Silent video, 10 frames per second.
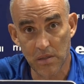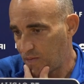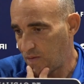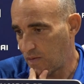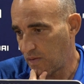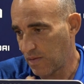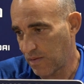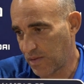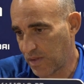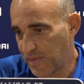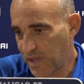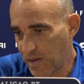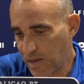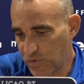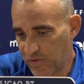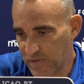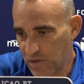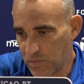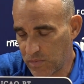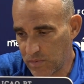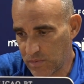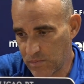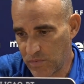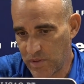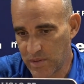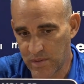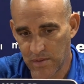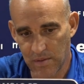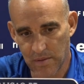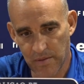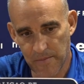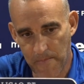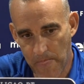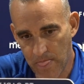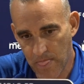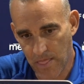Sim, eh, relativamente à, à motivação, como, como lhe disse, eh, ehm,